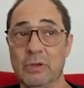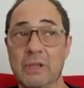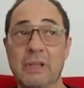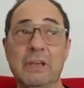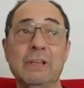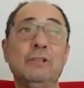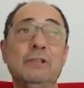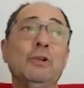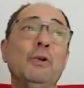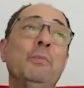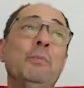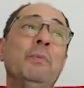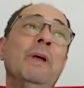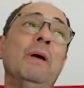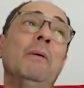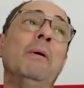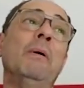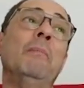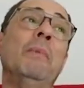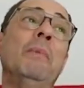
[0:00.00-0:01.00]
¿Quién
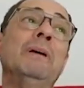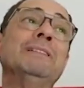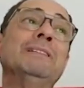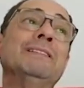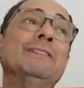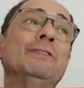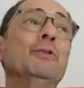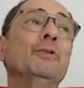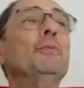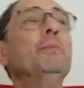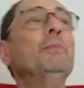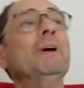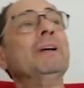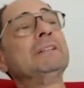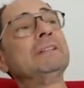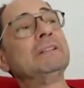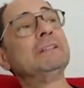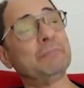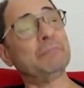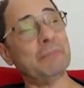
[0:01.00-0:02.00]
estropeaba más
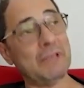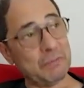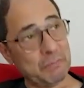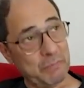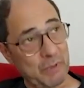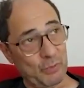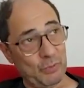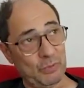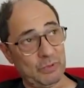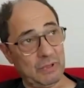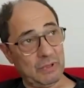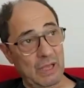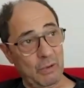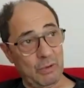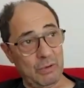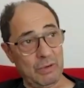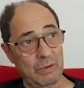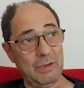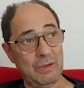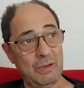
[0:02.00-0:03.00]
tomas? Me has
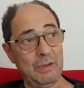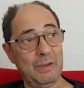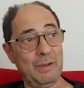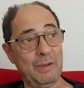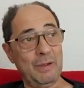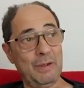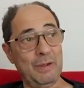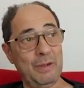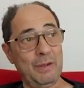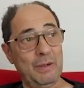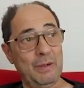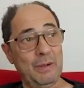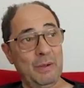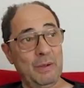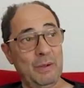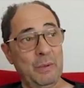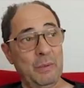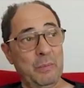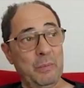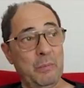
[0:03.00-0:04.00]
preguntado.
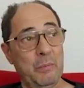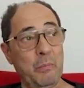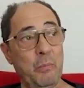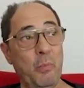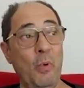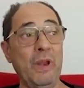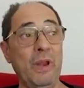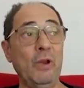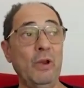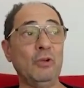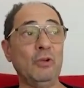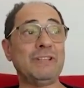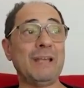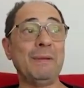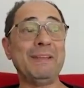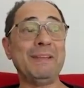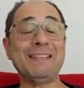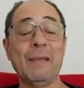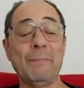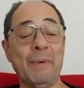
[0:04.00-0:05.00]
Bueno,
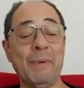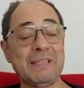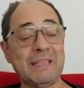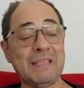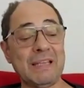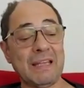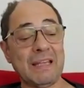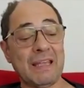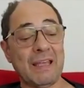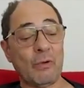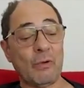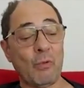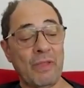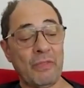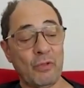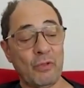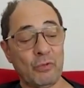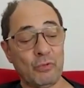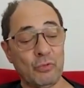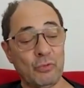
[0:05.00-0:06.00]
¿sabes qué pasa? Que
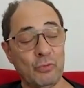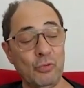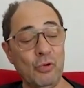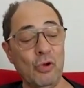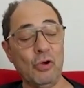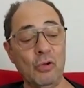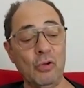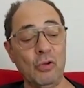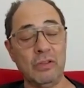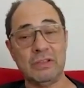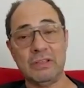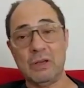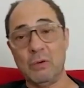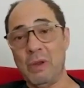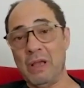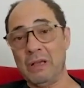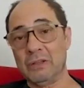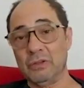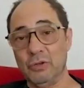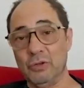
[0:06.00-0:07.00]
cuando tú no conoces a
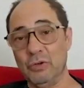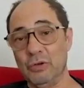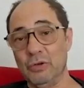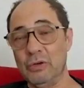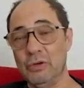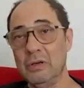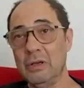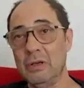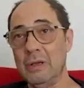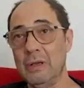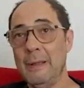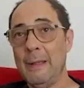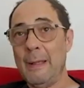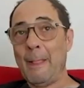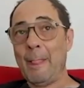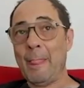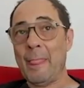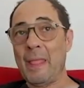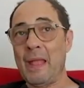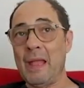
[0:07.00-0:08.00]
un actor,
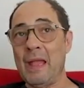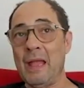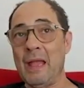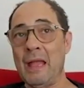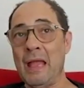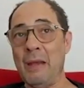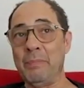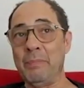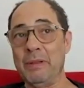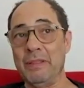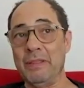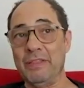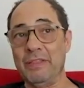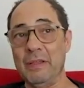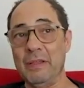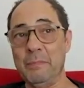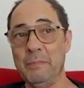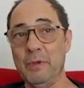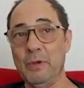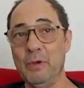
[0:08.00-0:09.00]
eh, al
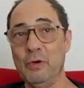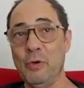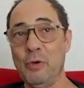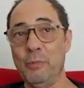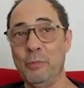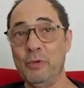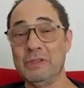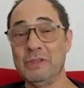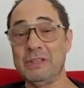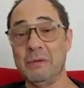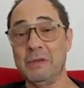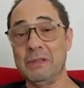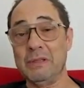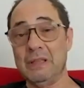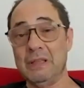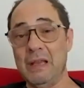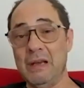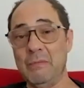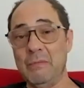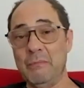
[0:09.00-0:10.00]
principio no puedes
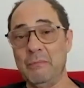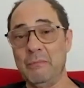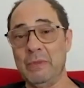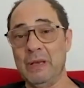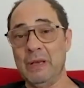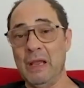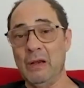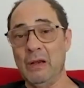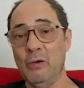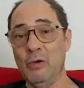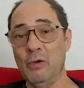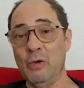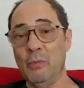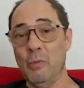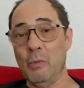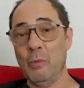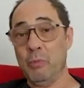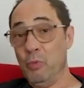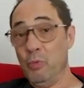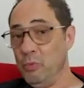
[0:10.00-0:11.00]
evitar mirarlo
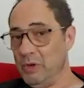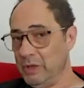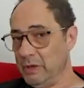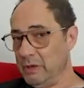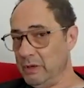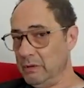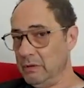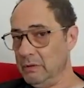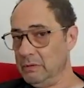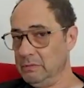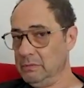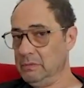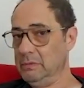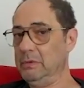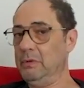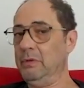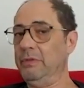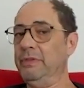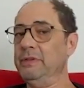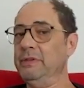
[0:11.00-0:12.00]
como público.
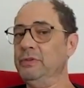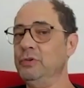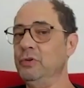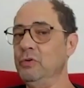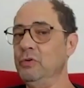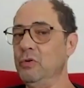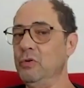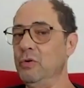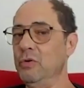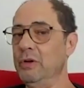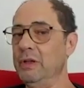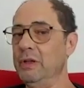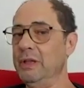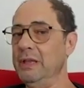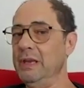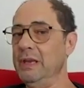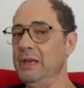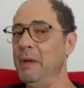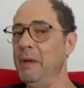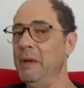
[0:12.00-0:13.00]
Entonces yo con
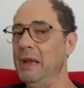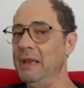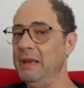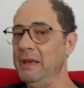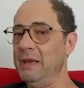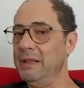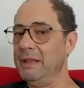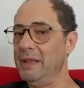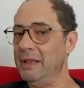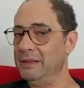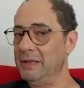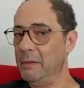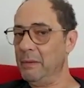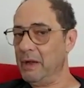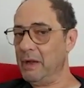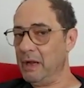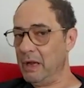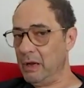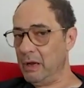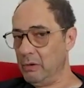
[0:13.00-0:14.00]
Kira y Malena ya he
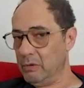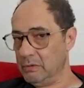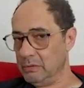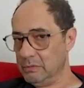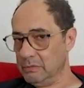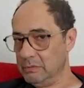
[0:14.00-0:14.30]
trabajado.